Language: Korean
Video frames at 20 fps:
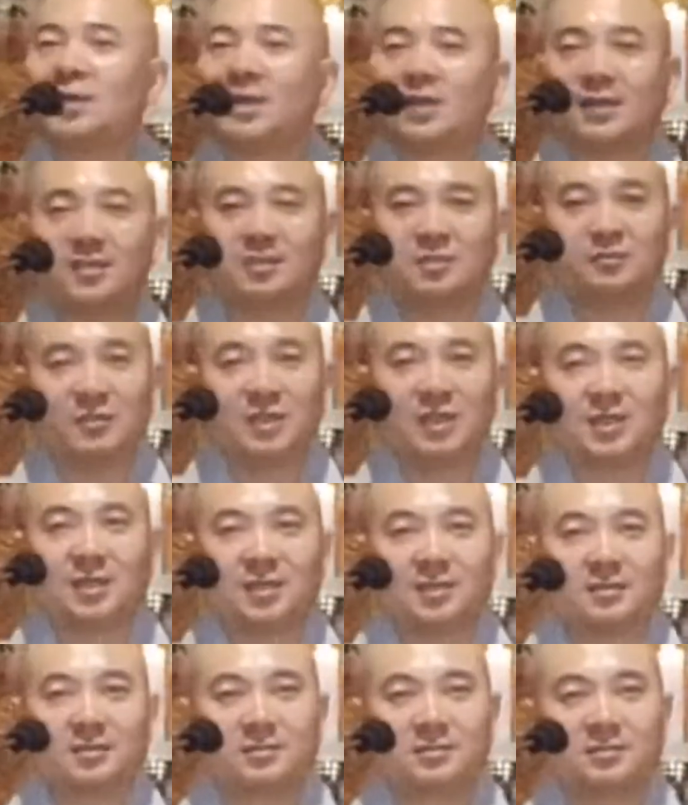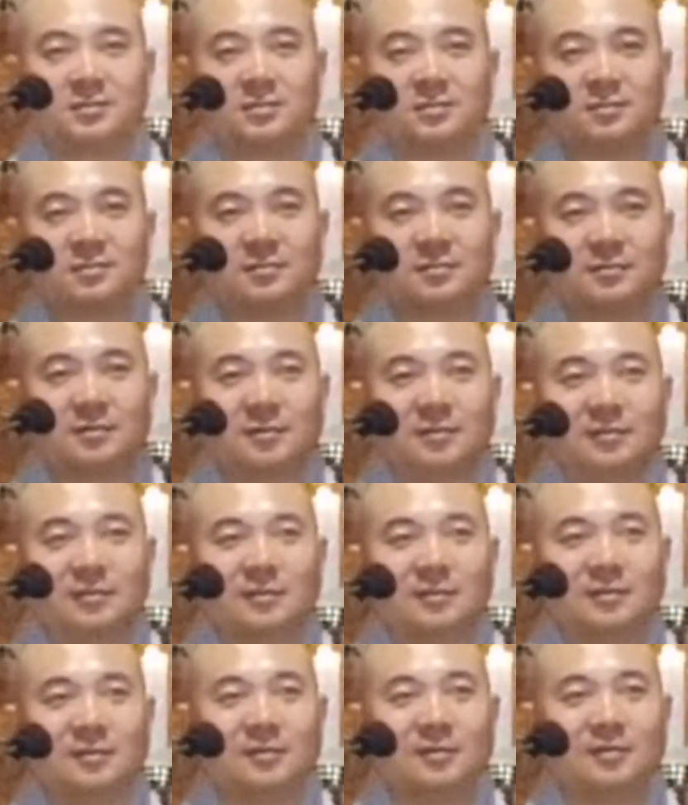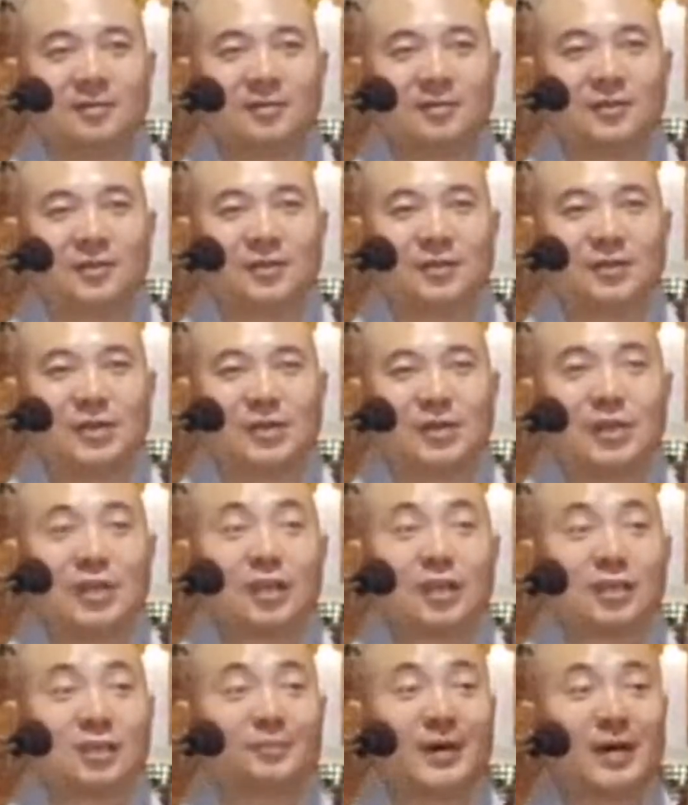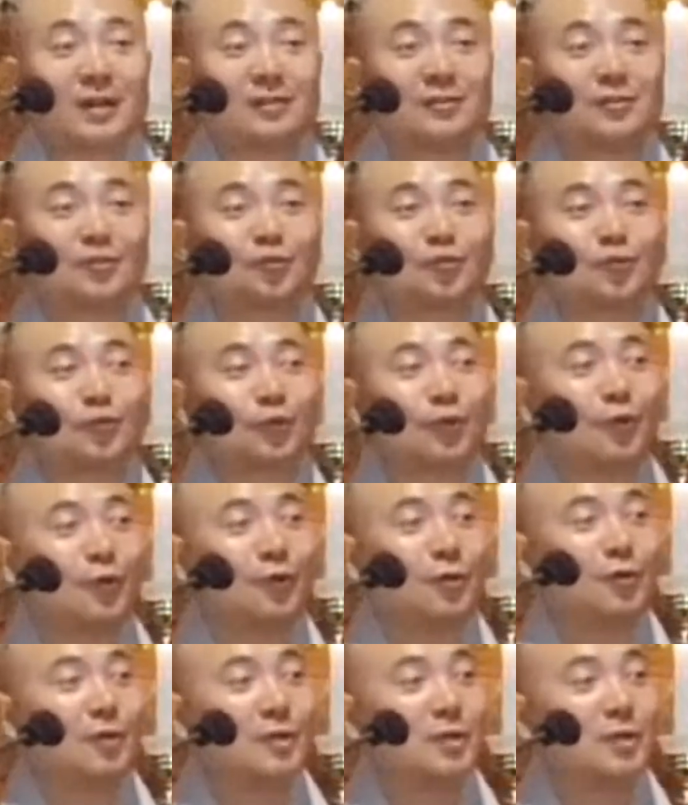얘기하십니다. 예. 그 말을 듣고